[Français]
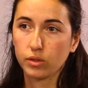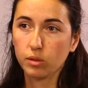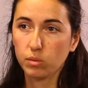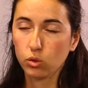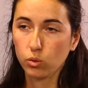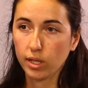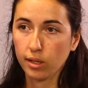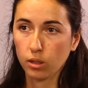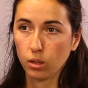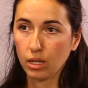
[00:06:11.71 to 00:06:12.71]

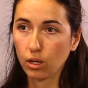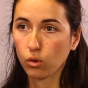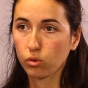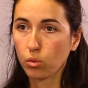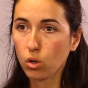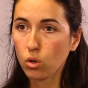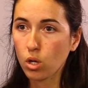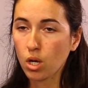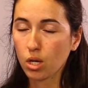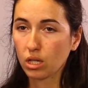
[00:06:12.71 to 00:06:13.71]
diminuer les rendements
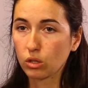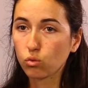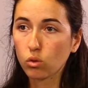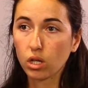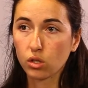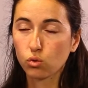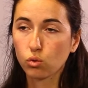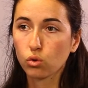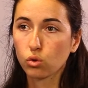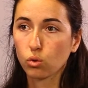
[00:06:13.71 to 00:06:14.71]
et donc les
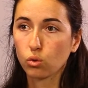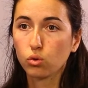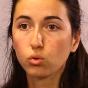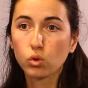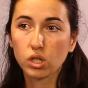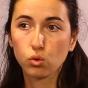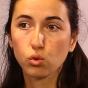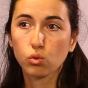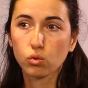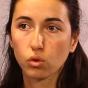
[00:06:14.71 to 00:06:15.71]
sources de
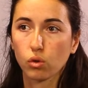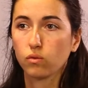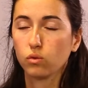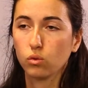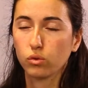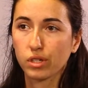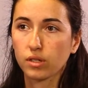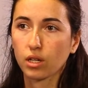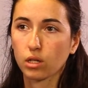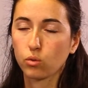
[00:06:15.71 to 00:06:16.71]
nourriture ou de revenus de
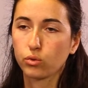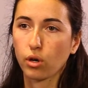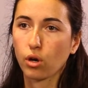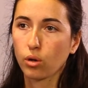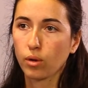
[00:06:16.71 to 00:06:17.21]
ces agriculteurs